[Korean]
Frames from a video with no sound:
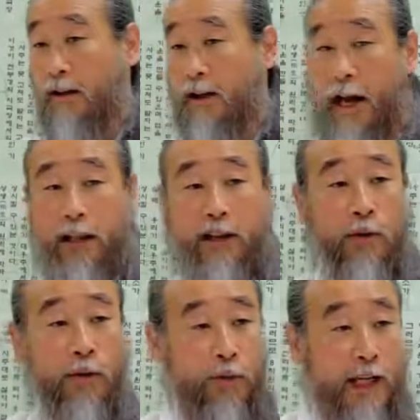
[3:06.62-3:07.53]
내한테
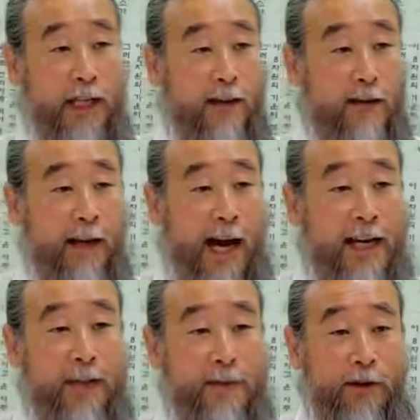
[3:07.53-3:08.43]
오는 상대를
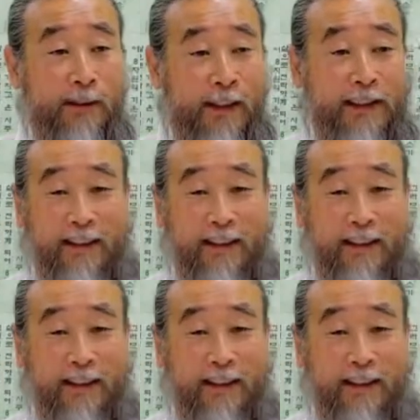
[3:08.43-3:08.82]
아끼면 돼.